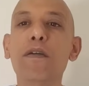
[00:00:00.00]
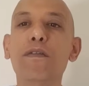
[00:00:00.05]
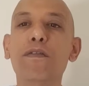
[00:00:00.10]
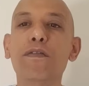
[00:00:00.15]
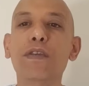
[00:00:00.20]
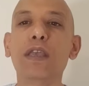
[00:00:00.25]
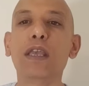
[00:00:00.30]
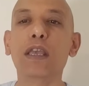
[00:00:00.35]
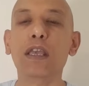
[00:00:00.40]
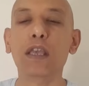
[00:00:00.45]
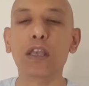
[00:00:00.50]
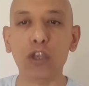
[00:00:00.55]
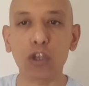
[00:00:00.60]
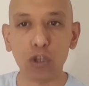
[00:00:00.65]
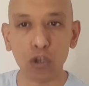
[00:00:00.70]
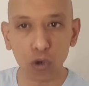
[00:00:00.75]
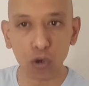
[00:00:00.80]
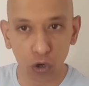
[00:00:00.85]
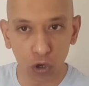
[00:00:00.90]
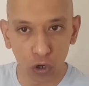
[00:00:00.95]
في
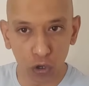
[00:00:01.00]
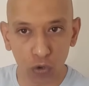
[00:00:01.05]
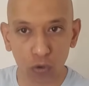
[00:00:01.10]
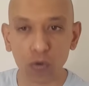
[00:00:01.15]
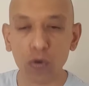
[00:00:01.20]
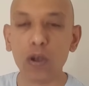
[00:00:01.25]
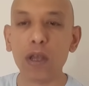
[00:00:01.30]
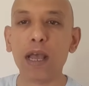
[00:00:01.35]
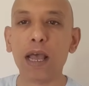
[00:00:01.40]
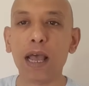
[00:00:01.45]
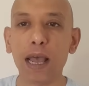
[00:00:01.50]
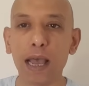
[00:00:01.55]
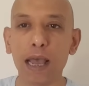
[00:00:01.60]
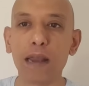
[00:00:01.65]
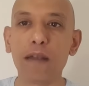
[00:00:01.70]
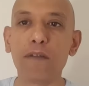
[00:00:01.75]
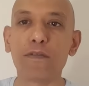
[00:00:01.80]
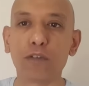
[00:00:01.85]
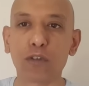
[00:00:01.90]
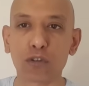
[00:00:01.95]
يوليو
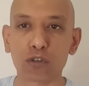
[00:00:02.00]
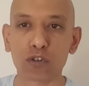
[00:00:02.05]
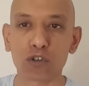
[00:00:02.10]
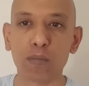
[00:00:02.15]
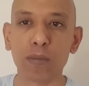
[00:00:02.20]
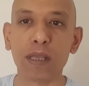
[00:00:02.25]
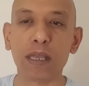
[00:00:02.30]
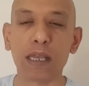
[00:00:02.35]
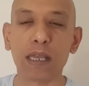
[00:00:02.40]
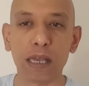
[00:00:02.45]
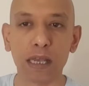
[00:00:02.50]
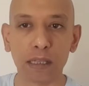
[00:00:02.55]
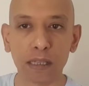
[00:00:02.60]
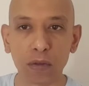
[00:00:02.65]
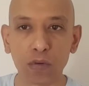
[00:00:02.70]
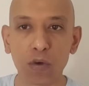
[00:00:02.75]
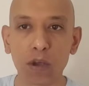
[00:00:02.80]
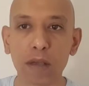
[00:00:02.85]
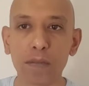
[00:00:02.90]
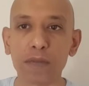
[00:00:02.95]

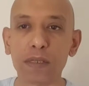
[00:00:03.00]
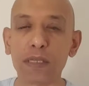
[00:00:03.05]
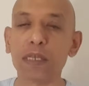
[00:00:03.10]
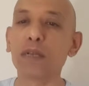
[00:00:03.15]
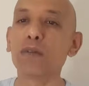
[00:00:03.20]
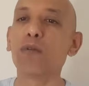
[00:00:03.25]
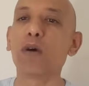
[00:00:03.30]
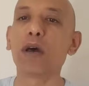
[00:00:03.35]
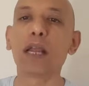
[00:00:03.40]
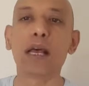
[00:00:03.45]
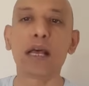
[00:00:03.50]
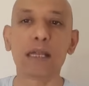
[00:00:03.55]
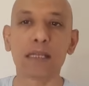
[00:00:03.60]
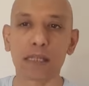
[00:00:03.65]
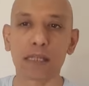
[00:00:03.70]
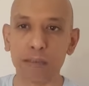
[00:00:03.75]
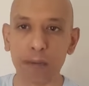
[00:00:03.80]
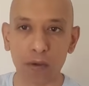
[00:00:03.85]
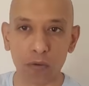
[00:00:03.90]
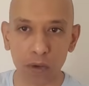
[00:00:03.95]
1952 وأنا
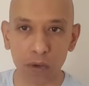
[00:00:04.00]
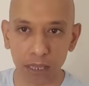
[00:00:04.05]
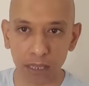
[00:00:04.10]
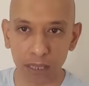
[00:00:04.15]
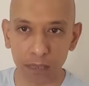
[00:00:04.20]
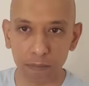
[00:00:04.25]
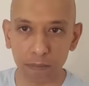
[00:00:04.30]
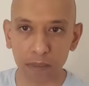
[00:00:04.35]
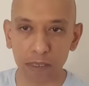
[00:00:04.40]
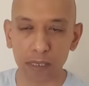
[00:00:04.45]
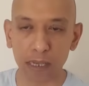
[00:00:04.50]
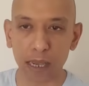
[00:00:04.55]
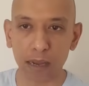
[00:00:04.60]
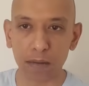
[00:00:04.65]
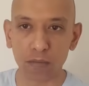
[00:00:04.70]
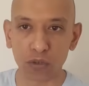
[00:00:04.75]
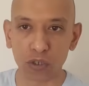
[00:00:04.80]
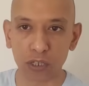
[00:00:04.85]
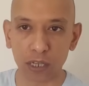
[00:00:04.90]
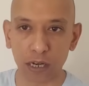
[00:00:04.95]
سبق وقدمت
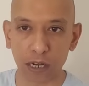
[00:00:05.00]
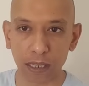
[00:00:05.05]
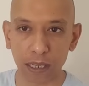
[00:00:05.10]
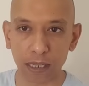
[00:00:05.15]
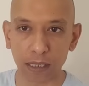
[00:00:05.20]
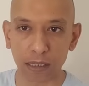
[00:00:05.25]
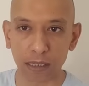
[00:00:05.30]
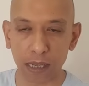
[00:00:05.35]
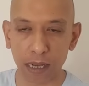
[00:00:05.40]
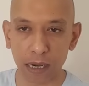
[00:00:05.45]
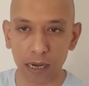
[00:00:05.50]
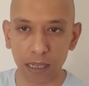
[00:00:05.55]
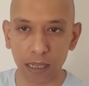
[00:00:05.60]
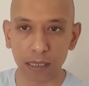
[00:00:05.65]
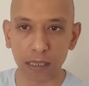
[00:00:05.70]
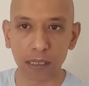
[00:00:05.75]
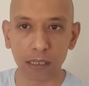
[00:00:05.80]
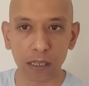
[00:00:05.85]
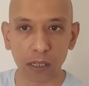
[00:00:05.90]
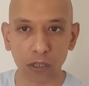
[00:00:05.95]
المستندات
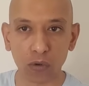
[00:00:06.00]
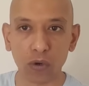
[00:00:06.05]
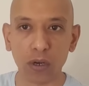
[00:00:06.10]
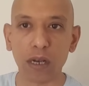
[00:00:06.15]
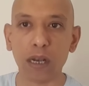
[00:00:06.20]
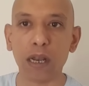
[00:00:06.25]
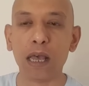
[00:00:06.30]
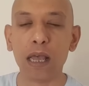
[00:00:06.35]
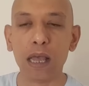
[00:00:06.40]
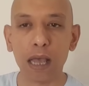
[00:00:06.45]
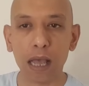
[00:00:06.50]
التي تدل